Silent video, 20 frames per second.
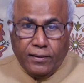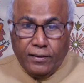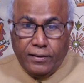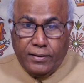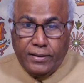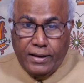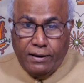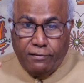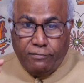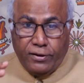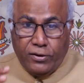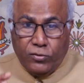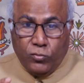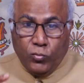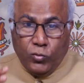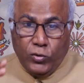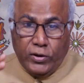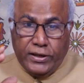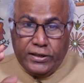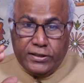ఇది ఎవరు
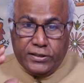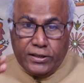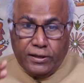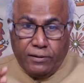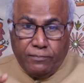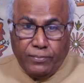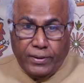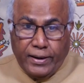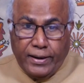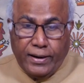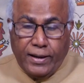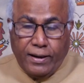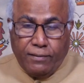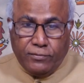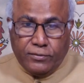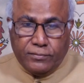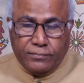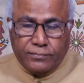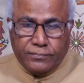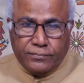ఊహించని
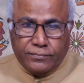పరిణామం